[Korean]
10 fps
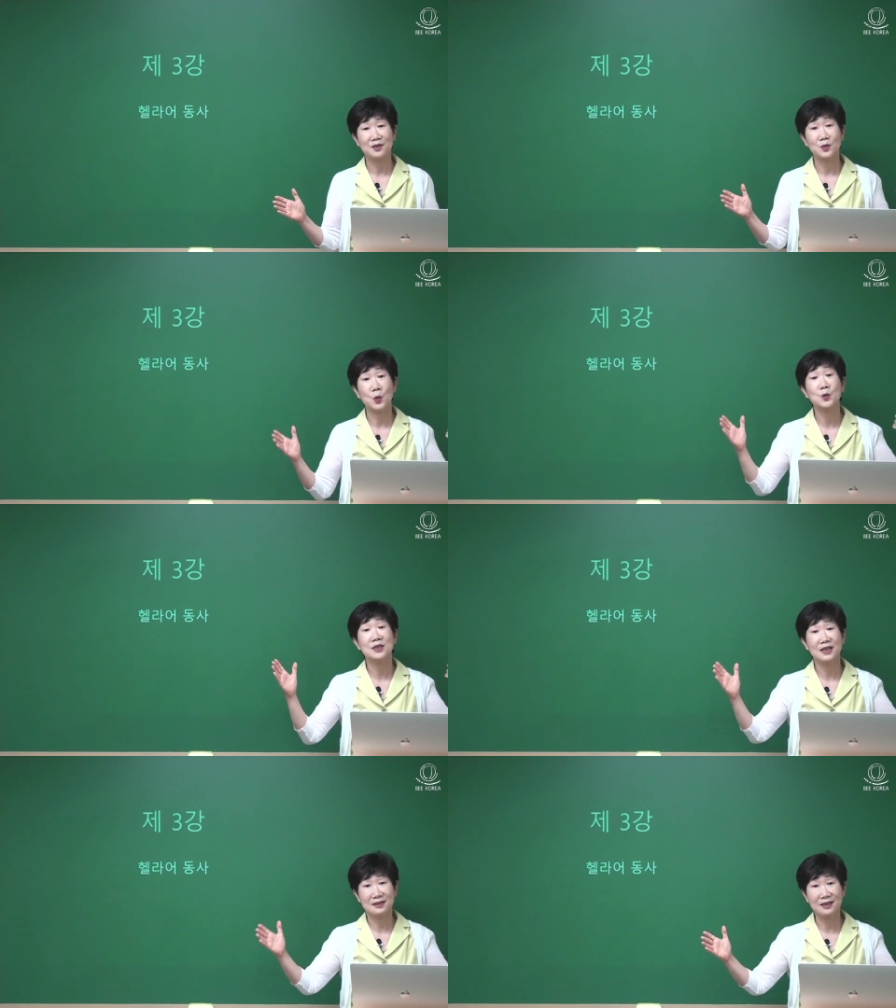
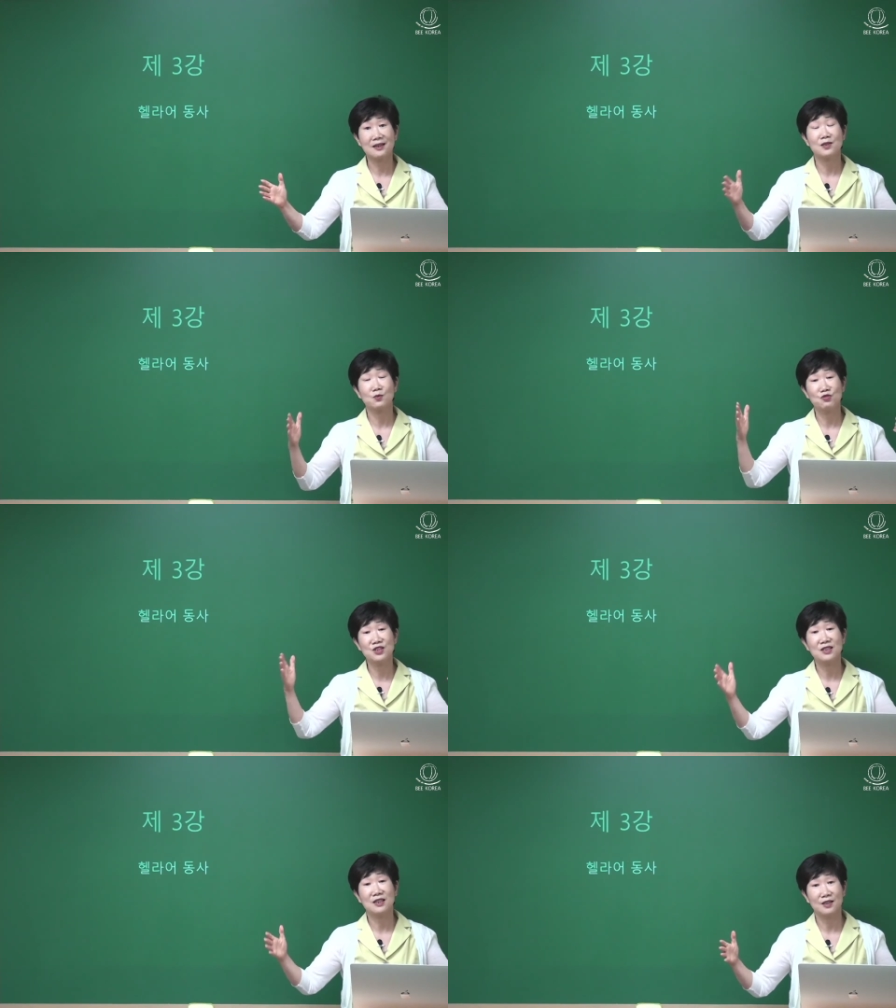동사에 따라서
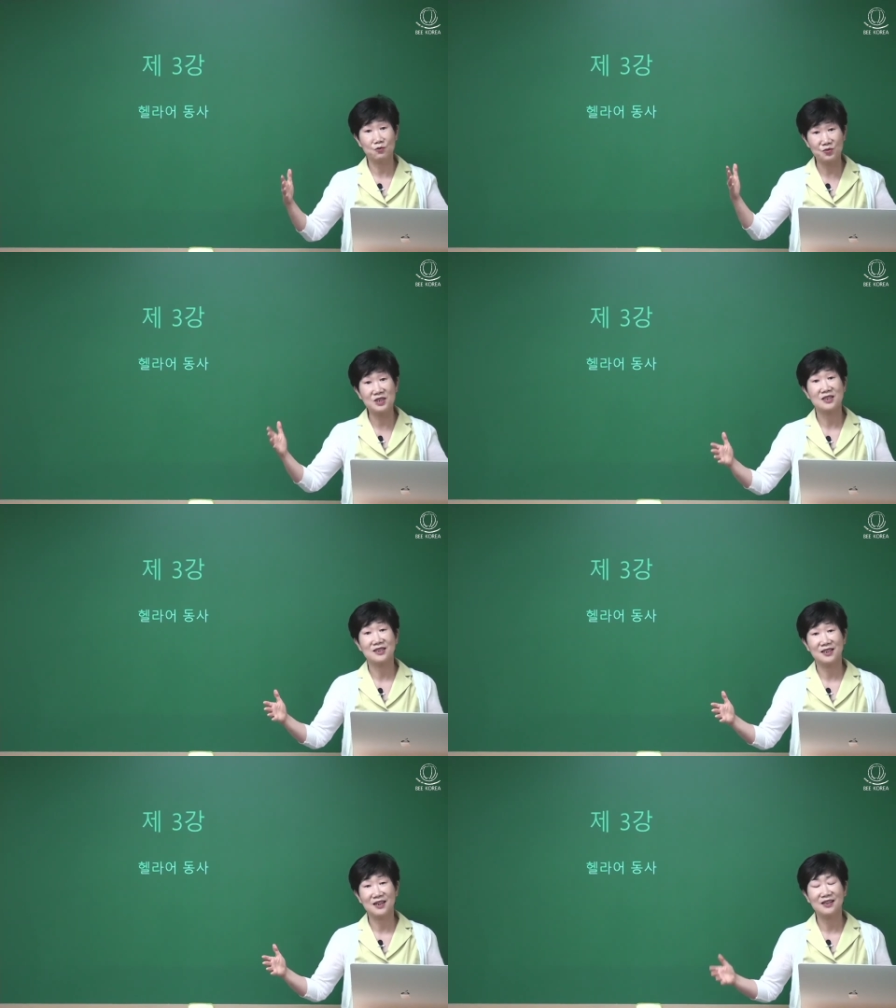문장이
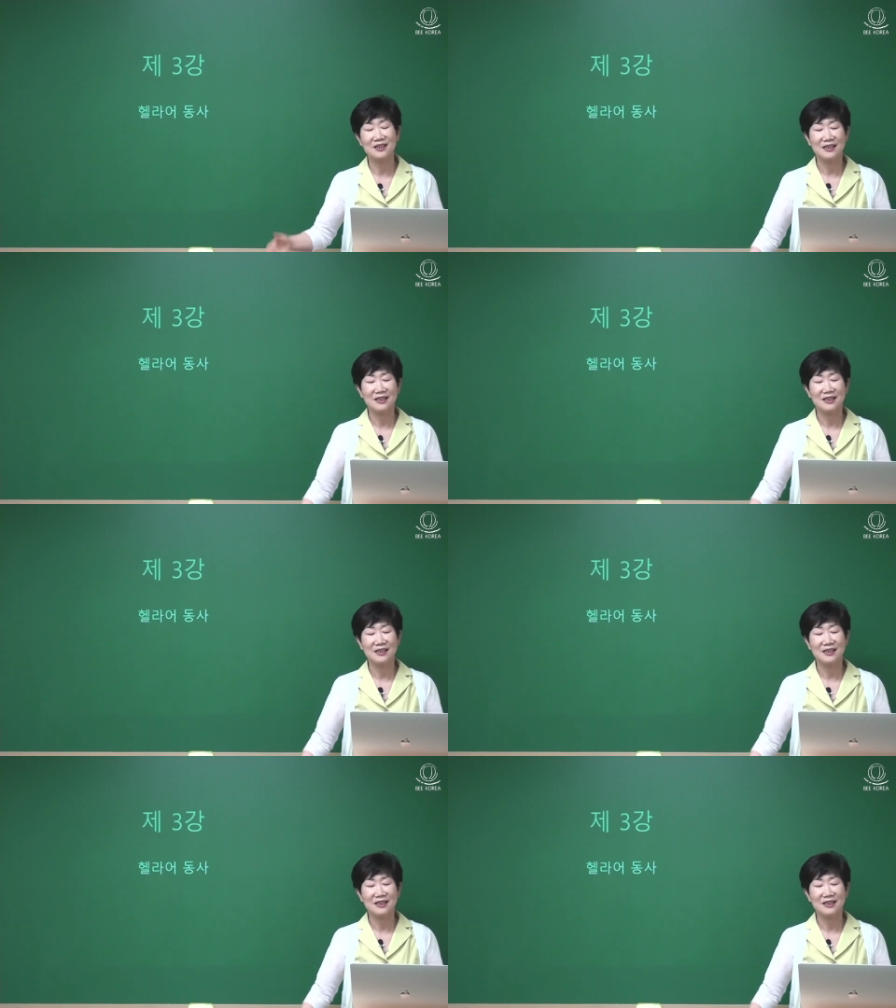움직이니까